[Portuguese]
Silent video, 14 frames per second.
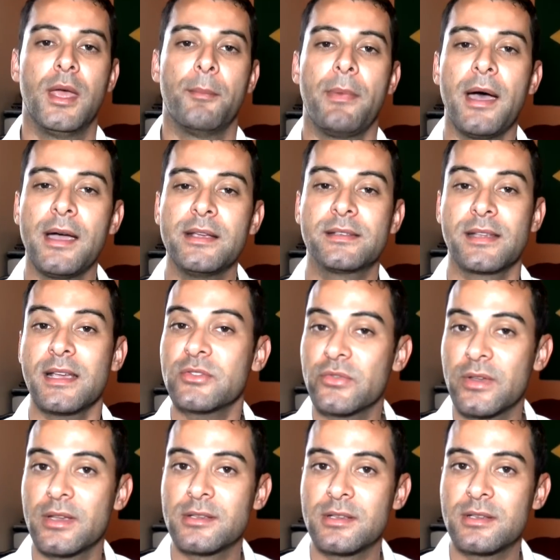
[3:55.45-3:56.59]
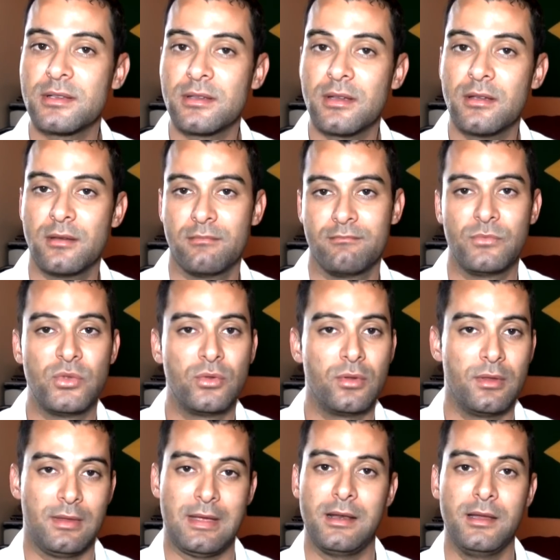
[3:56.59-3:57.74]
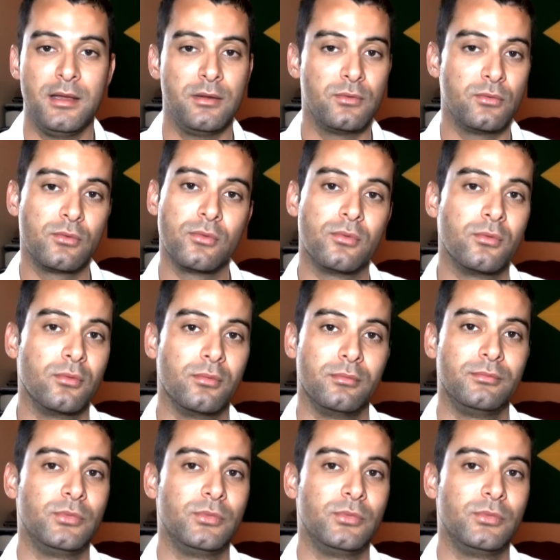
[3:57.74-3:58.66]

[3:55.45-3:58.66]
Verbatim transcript: Mas às vezes, ali no,